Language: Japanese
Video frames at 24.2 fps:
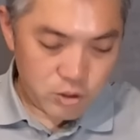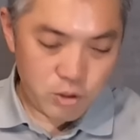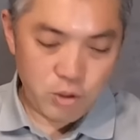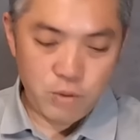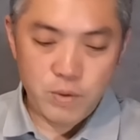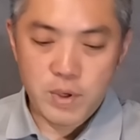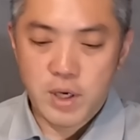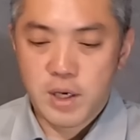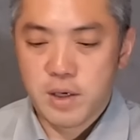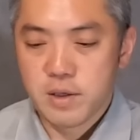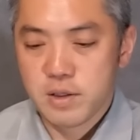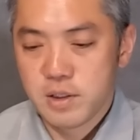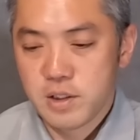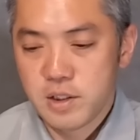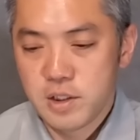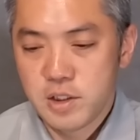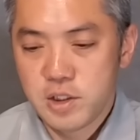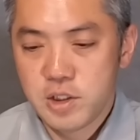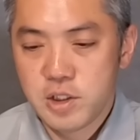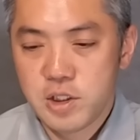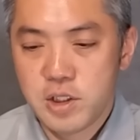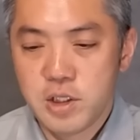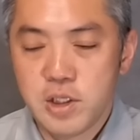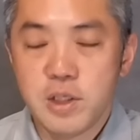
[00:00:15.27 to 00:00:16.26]
今日は
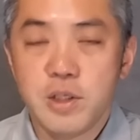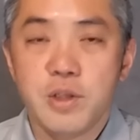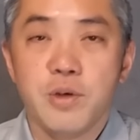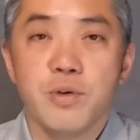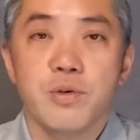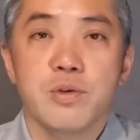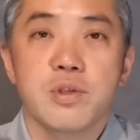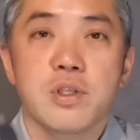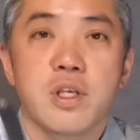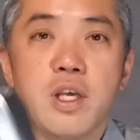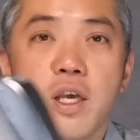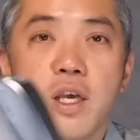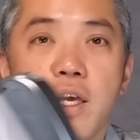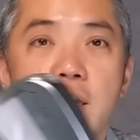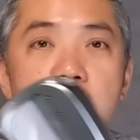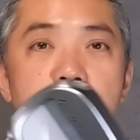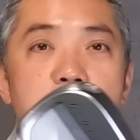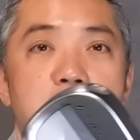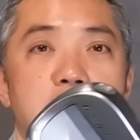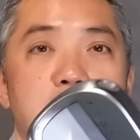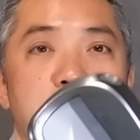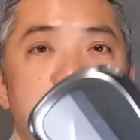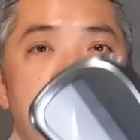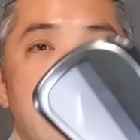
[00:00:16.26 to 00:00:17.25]
石井亮介
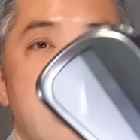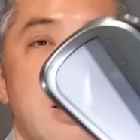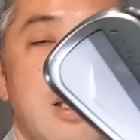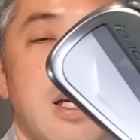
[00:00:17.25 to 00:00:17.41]
ア